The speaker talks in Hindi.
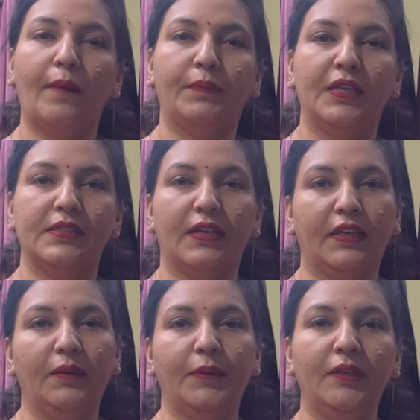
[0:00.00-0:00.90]
आपकी
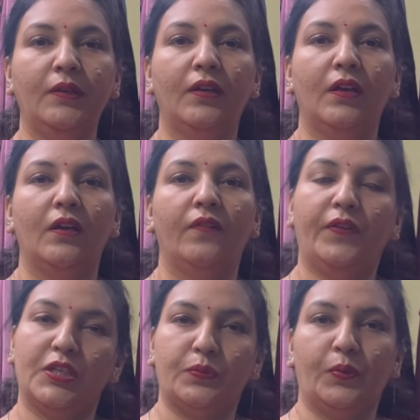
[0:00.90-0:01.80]
सखी पर
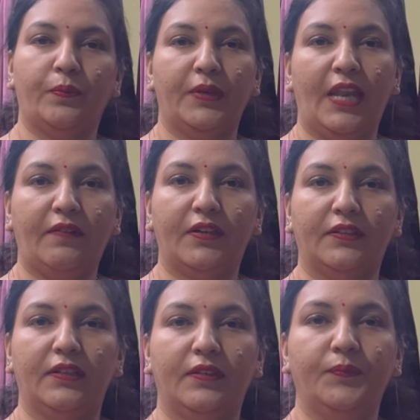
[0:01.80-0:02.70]
फेसबुक पर लाइव आते
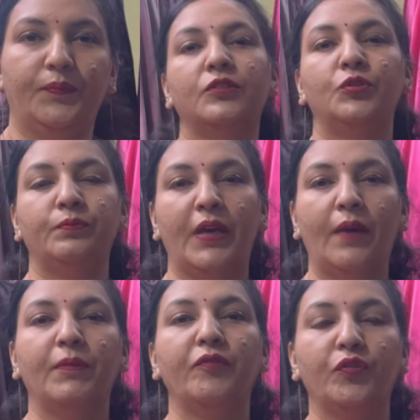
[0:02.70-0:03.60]
हैं मैं
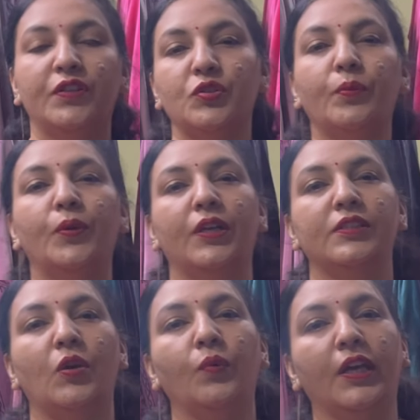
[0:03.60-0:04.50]
अपने व्यूवर्स को बोलना
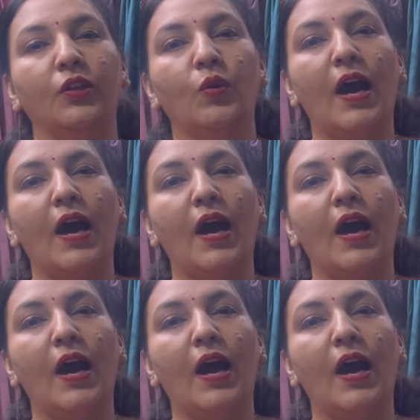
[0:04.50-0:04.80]
चाहूंगी तो